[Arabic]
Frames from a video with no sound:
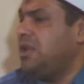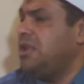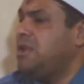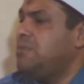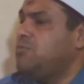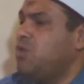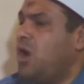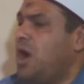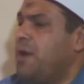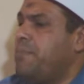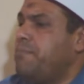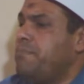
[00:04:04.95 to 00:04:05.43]

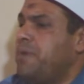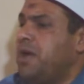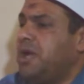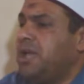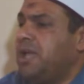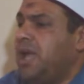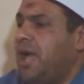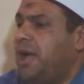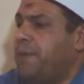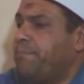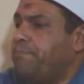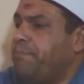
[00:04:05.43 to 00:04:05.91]
المعمق
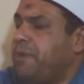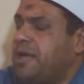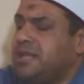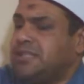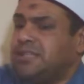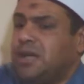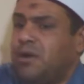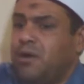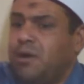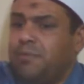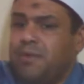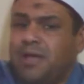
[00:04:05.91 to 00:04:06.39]
عن
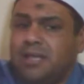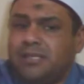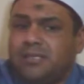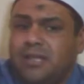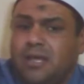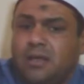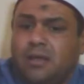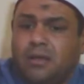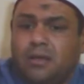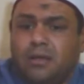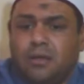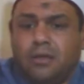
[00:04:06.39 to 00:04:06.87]
ماذا
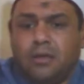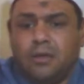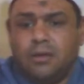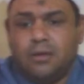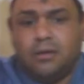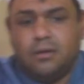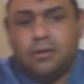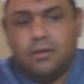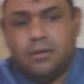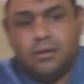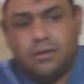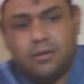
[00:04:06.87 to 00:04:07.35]
وماذا عن
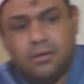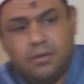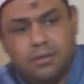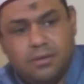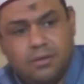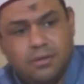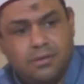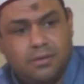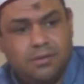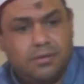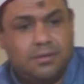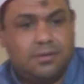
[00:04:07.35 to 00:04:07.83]
النفس